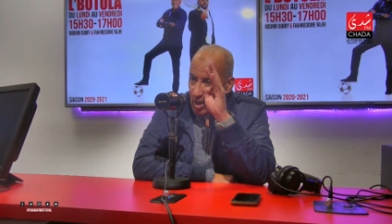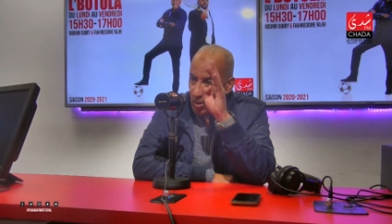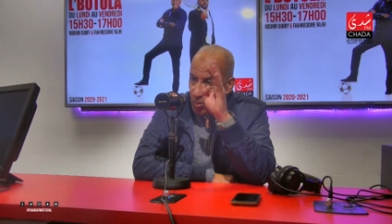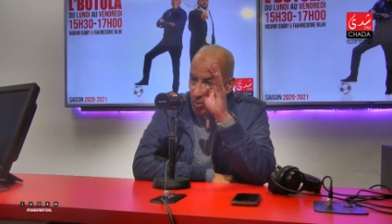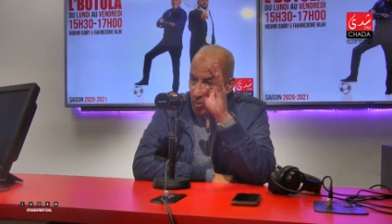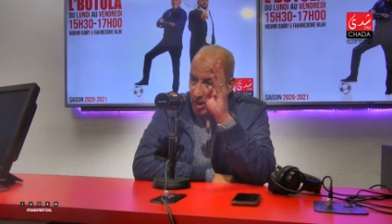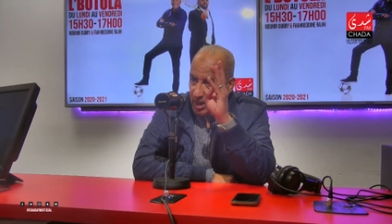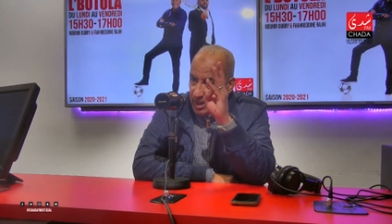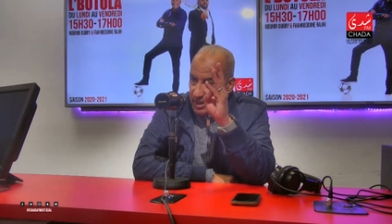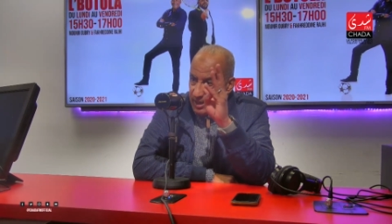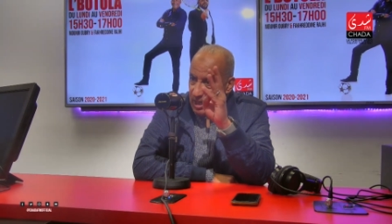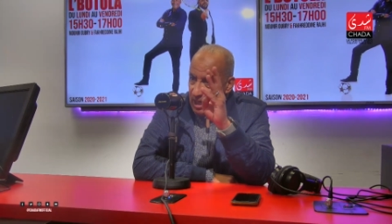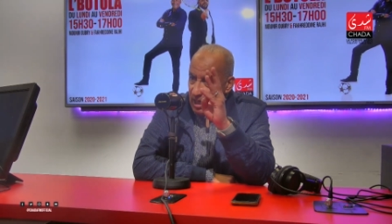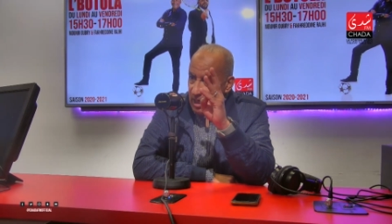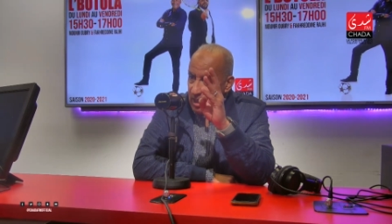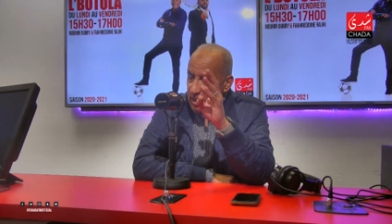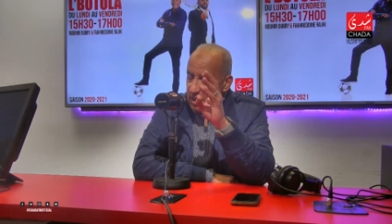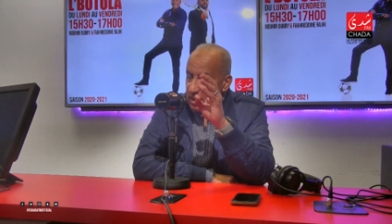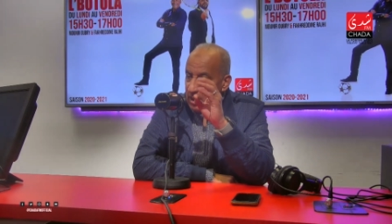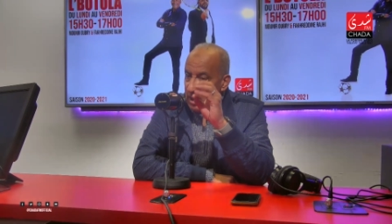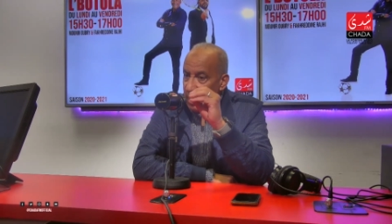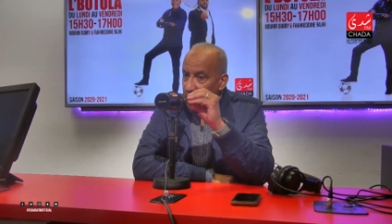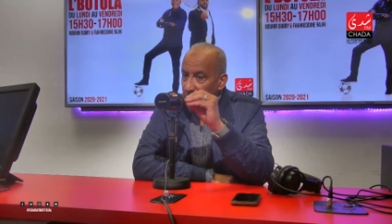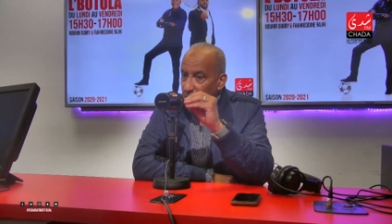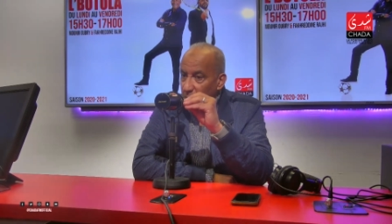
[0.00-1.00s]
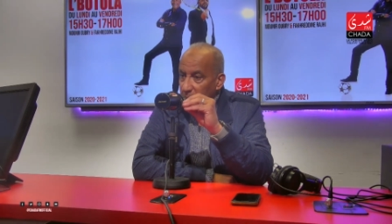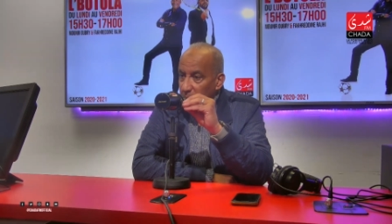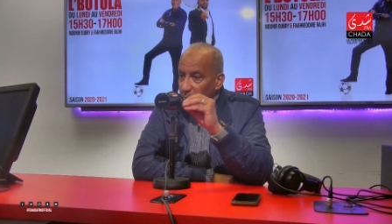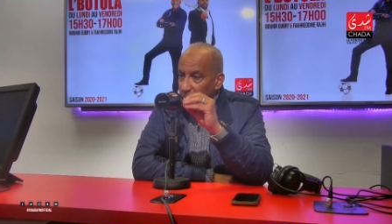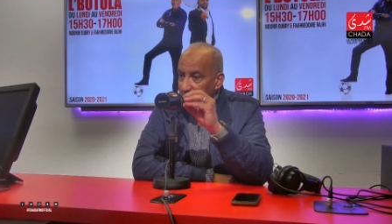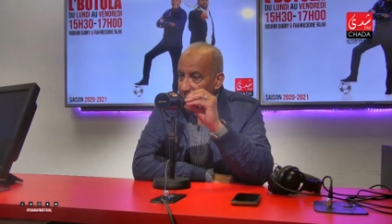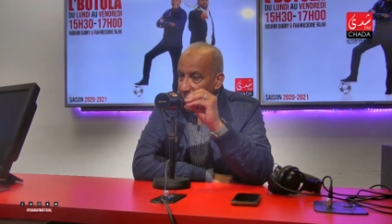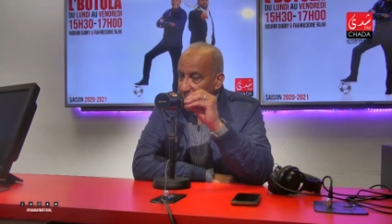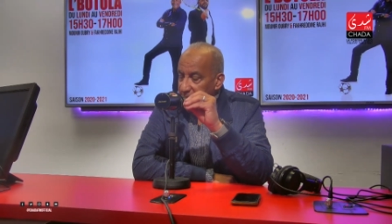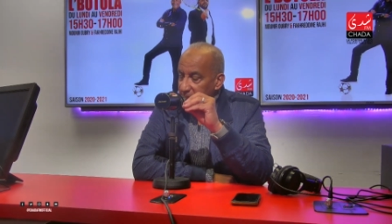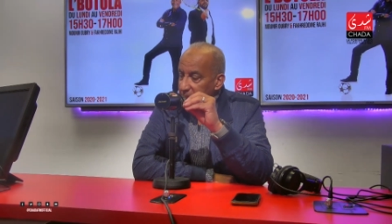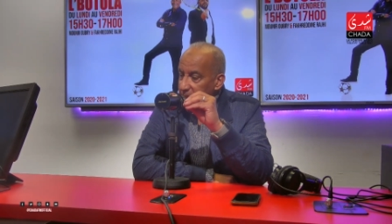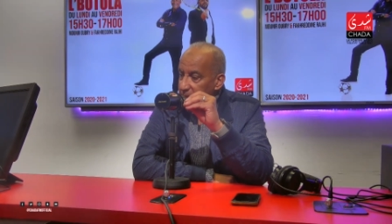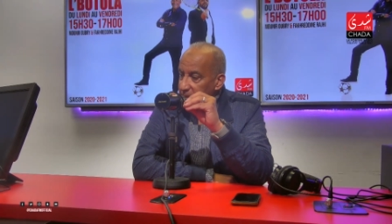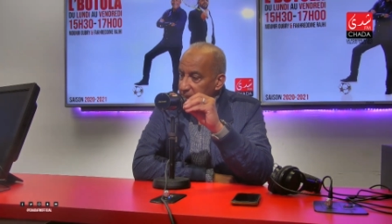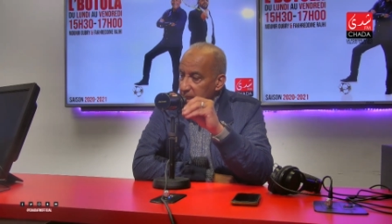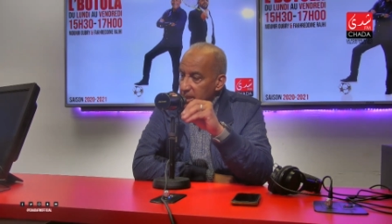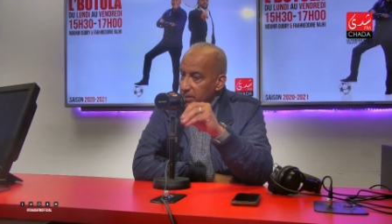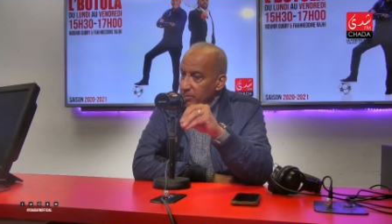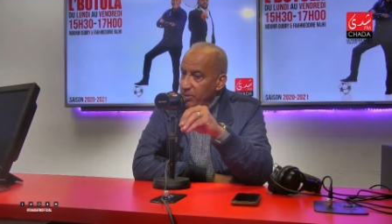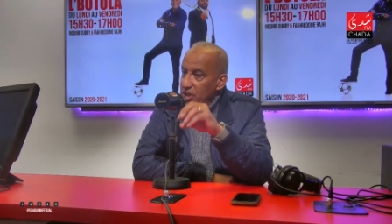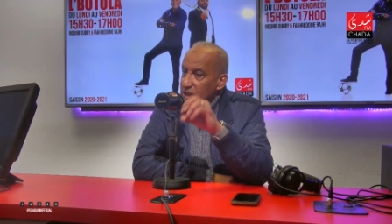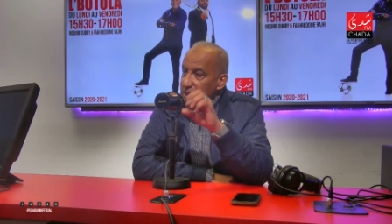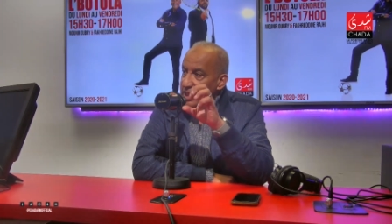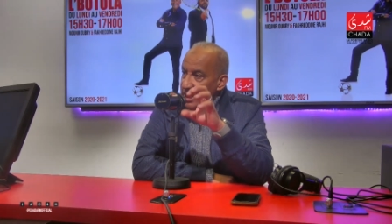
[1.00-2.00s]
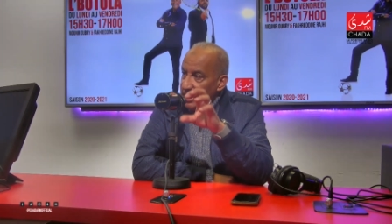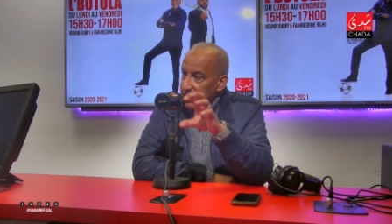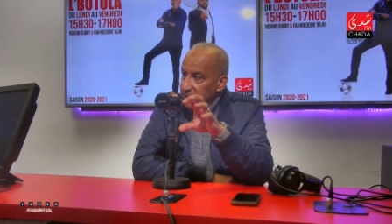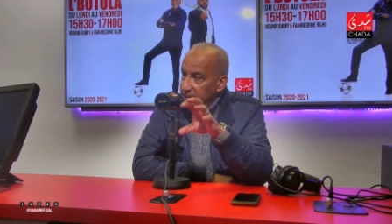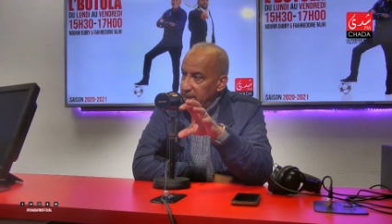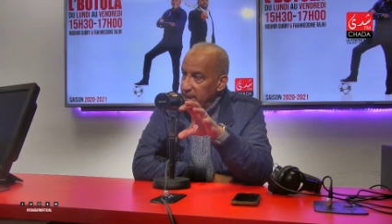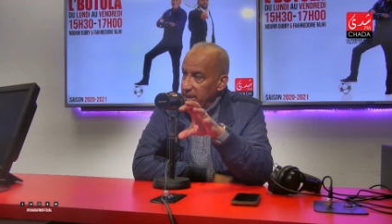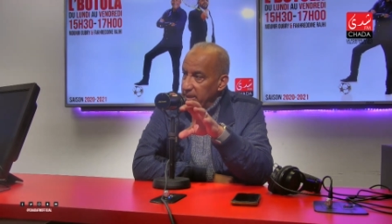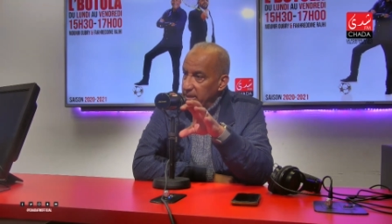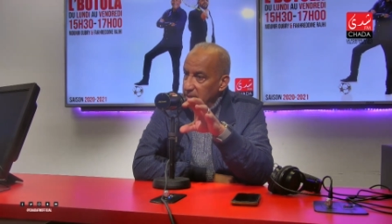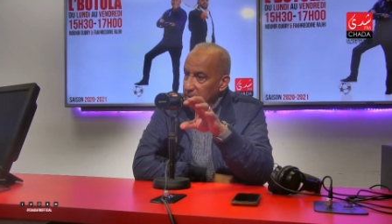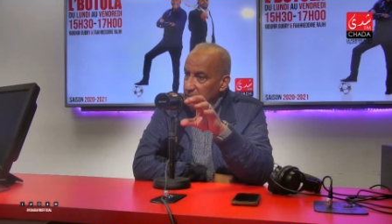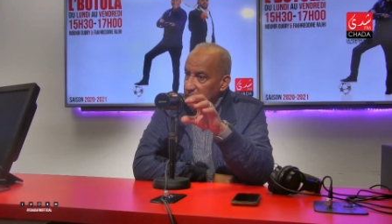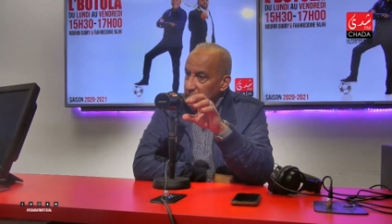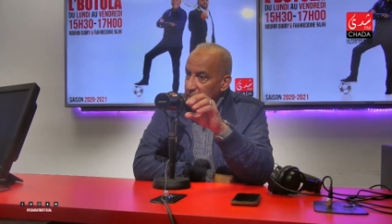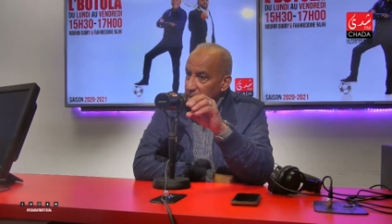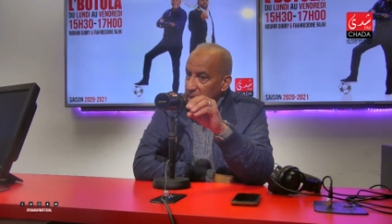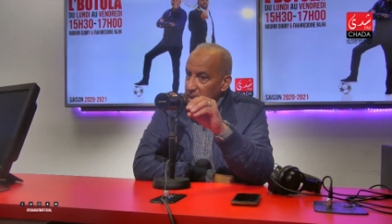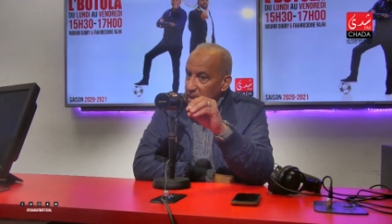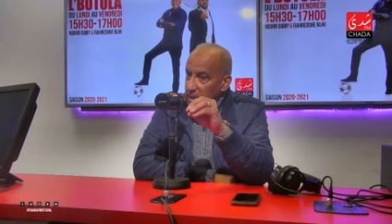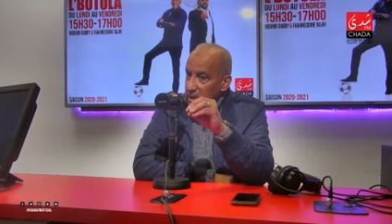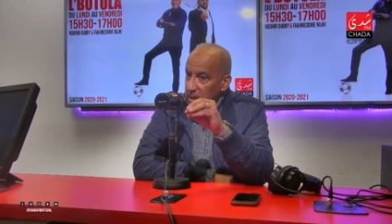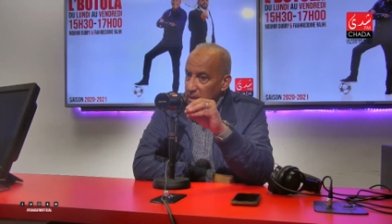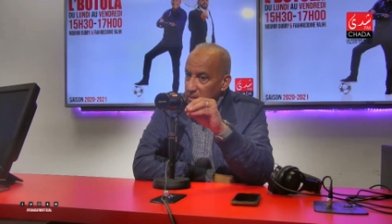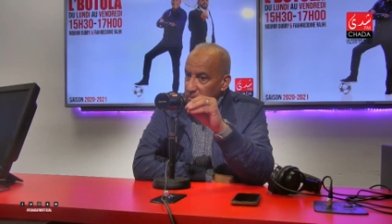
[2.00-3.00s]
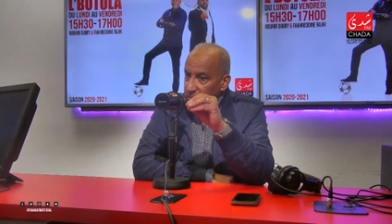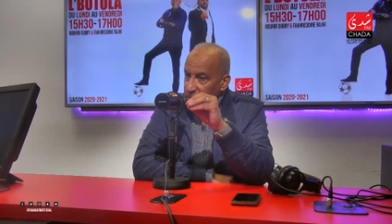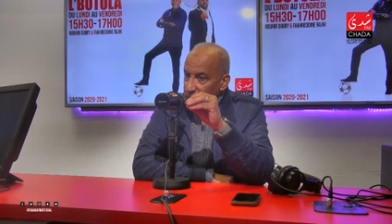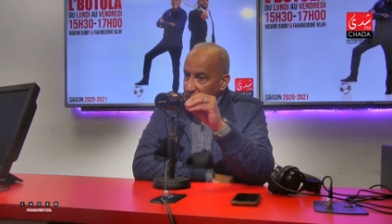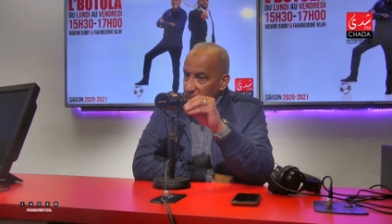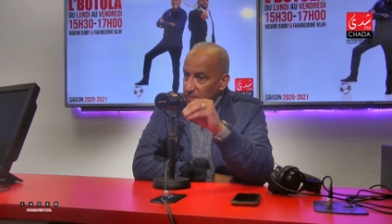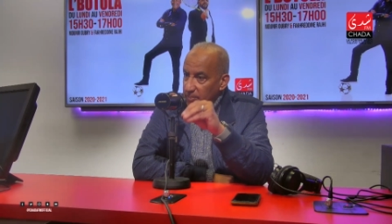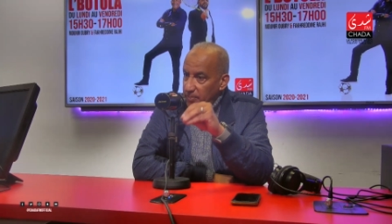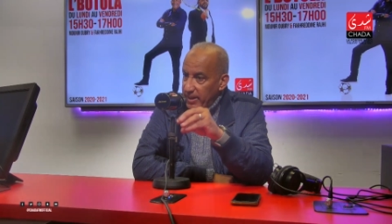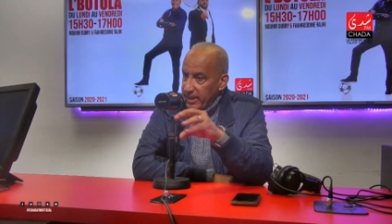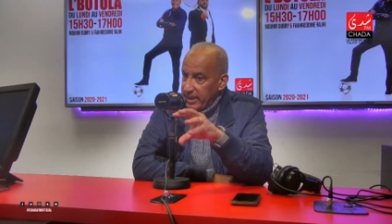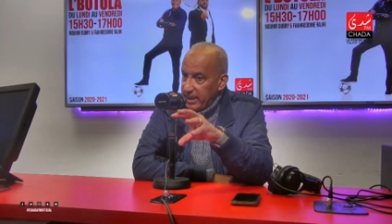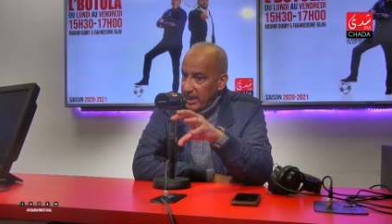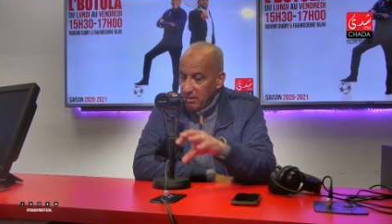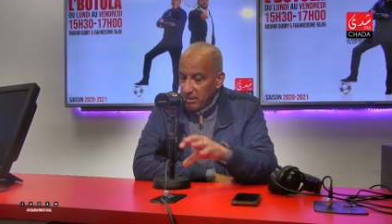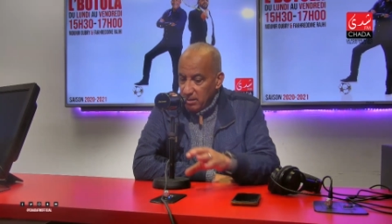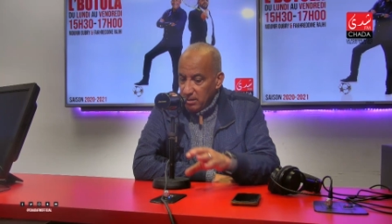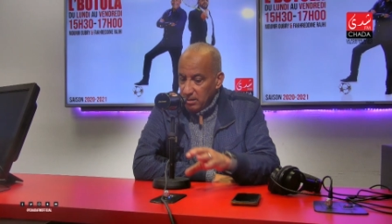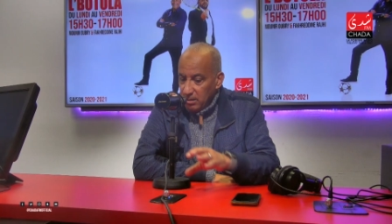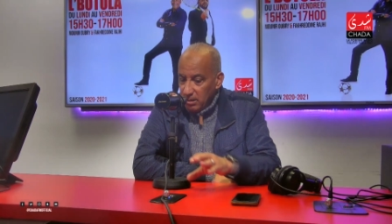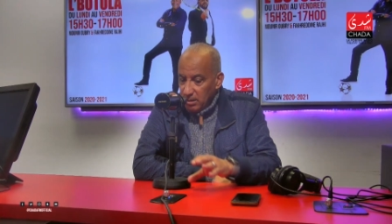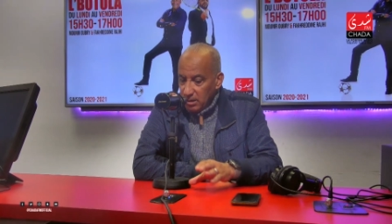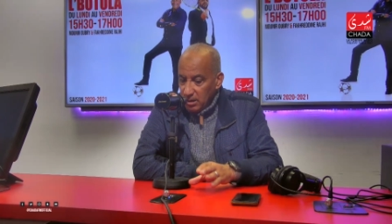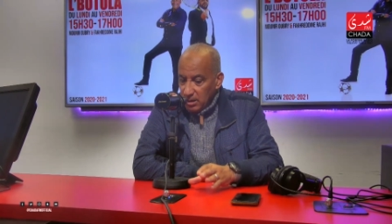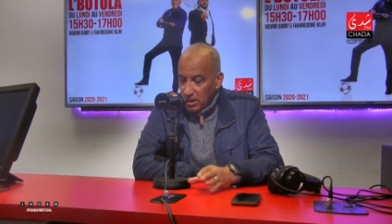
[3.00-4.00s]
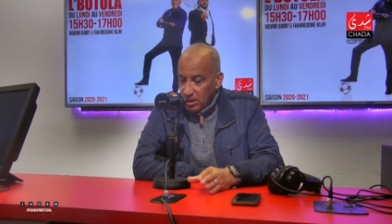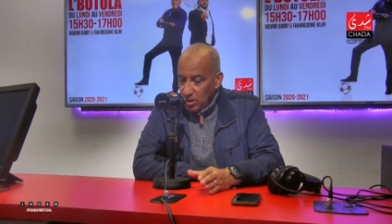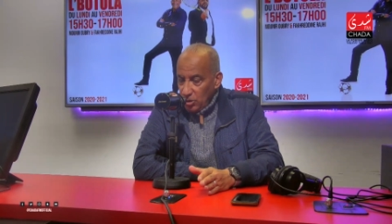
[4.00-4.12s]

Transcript: هو هنا هو ولكن كيمشي تيأدي مشى البركان